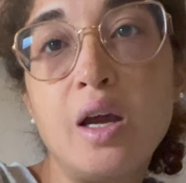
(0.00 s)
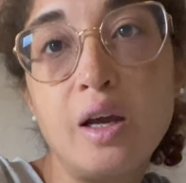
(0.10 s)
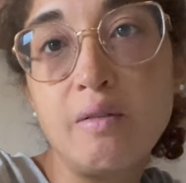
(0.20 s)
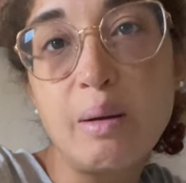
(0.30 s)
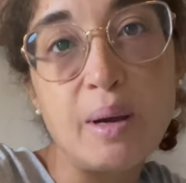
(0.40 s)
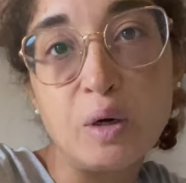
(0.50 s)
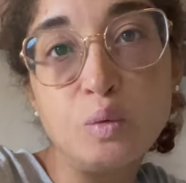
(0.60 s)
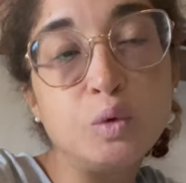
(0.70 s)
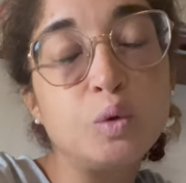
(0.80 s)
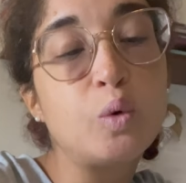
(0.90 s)
Vabbè,
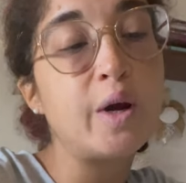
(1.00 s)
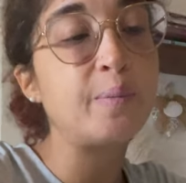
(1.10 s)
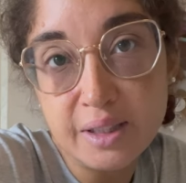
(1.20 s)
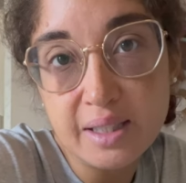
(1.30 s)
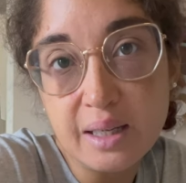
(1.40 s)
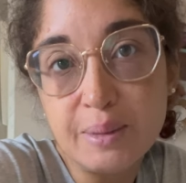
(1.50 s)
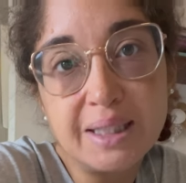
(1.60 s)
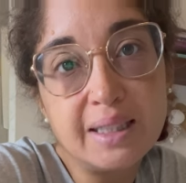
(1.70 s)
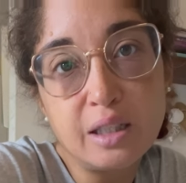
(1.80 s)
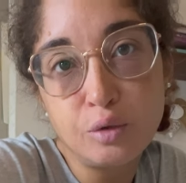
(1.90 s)
comunque,
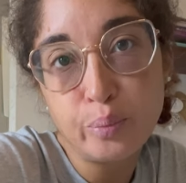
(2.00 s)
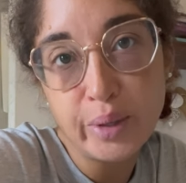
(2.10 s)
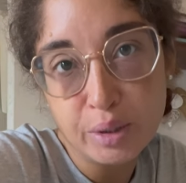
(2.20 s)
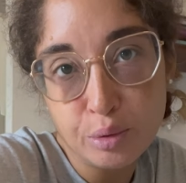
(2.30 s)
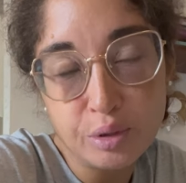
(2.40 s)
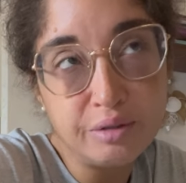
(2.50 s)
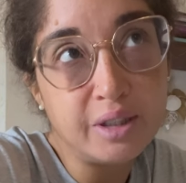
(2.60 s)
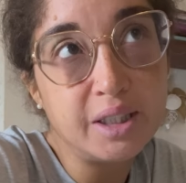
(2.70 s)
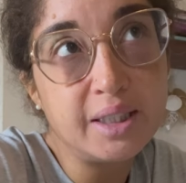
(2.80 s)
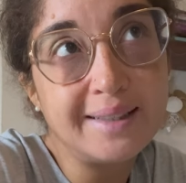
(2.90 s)
stamattina non penso di
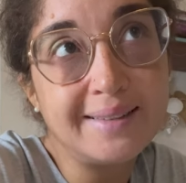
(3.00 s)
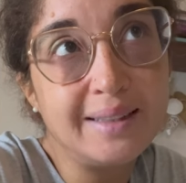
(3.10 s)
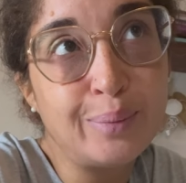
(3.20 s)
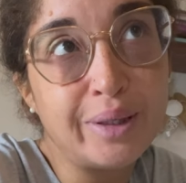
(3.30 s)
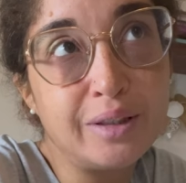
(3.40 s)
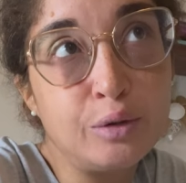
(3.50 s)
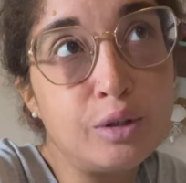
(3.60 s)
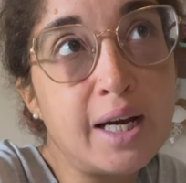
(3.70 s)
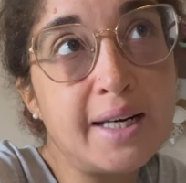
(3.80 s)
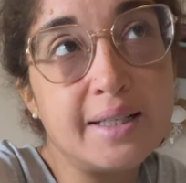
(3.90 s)
fare niente di
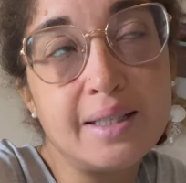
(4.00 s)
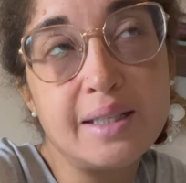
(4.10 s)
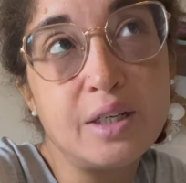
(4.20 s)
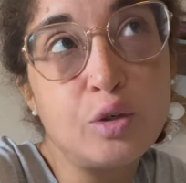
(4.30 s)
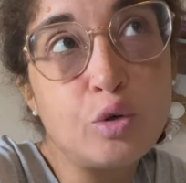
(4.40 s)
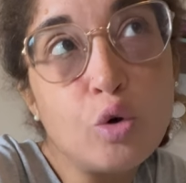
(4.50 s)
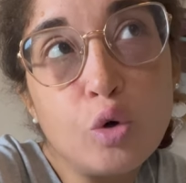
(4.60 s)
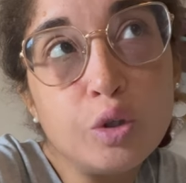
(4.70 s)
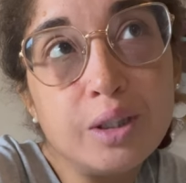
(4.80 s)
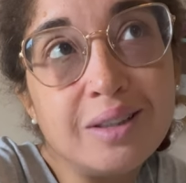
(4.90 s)
particolare se
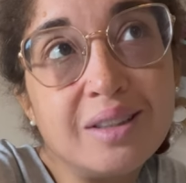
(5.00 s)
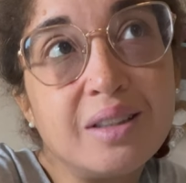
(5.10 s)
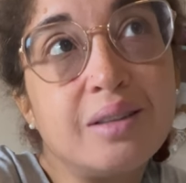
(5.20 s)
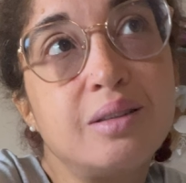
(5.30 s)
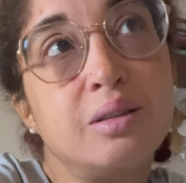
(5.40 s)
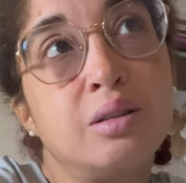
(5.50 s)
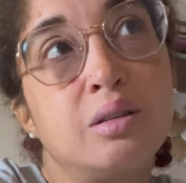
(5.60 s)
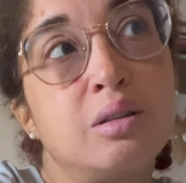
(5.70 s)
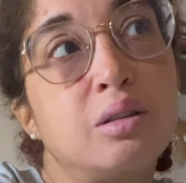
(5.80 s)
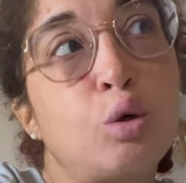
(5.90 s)
non
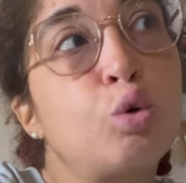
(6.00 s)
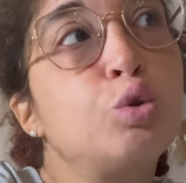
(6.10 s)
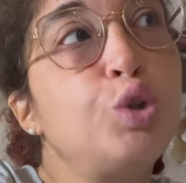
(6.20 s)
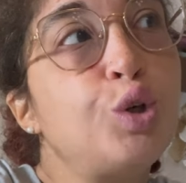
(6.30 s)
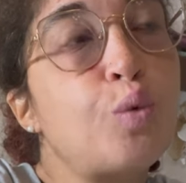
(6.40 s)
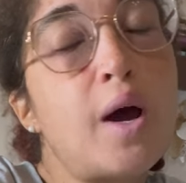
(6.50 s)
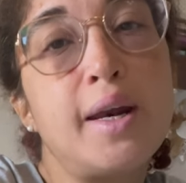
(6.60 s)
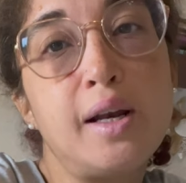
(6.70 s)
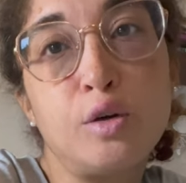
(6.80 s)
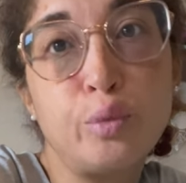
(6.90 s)
eh,
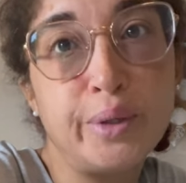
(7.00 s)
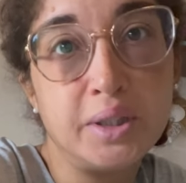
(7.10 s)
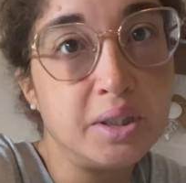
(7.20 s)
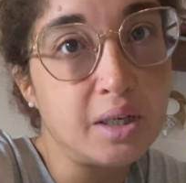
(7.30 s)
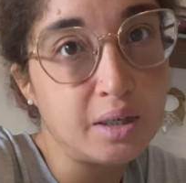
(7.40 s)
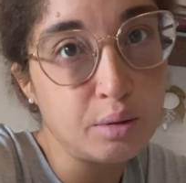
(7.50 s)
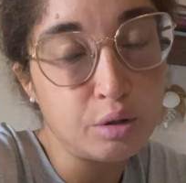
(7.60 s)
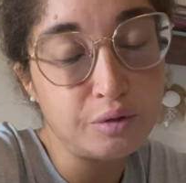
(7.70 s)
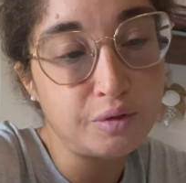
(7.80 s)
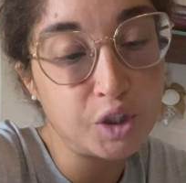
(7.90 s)
continuare la copertina che
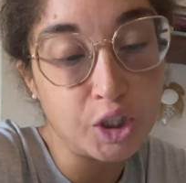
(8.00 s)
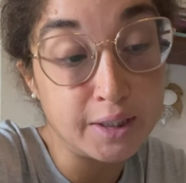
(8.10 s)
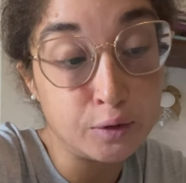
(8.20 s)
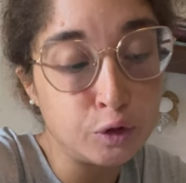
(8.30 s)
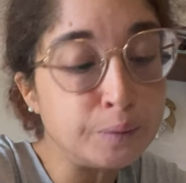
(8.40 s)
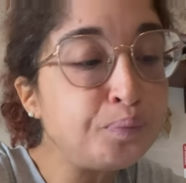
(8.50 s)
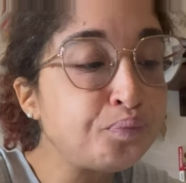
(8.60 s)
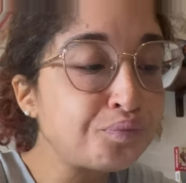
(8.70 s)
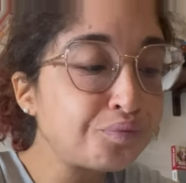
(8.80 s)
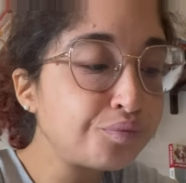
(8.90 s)
sto facendo.
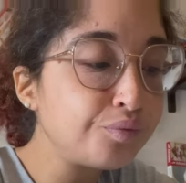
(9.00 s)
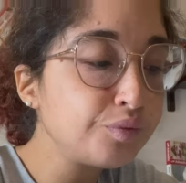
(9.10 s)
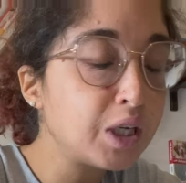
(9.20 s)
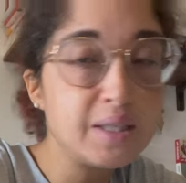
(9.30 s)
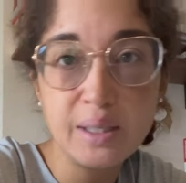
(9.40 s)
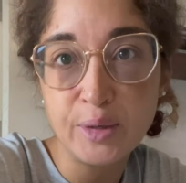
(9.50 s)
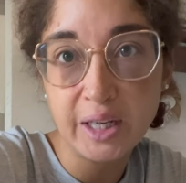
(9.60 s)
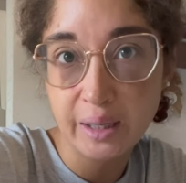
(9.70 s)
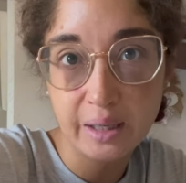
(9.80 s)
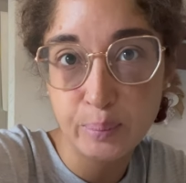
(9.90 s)
Sì,
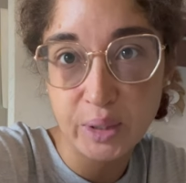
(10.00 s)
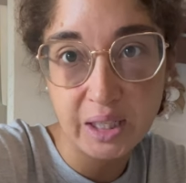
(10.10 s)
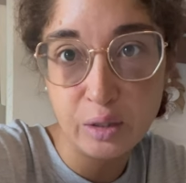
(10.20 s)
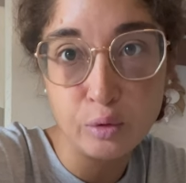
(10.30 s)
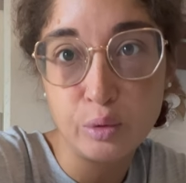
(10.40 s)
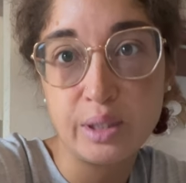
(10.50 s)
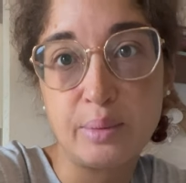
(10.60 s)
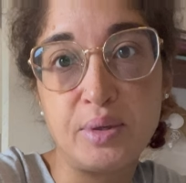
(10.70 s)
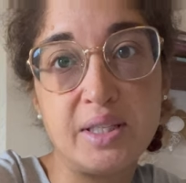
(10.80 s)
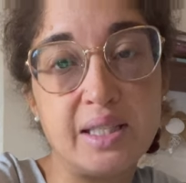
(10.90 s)
perché per chi non lo
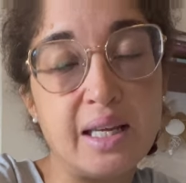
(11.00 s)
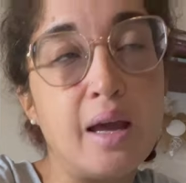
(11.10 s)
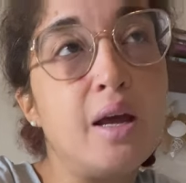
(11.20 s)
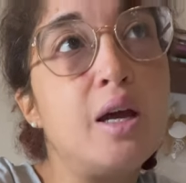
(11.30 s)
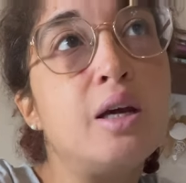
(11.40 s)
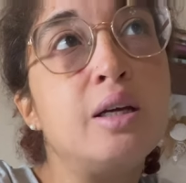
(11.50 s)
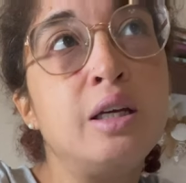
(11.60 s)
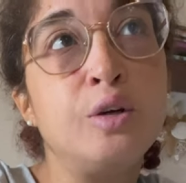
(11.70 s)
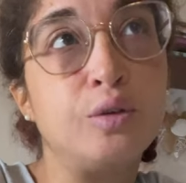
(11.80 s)
sapesse, io...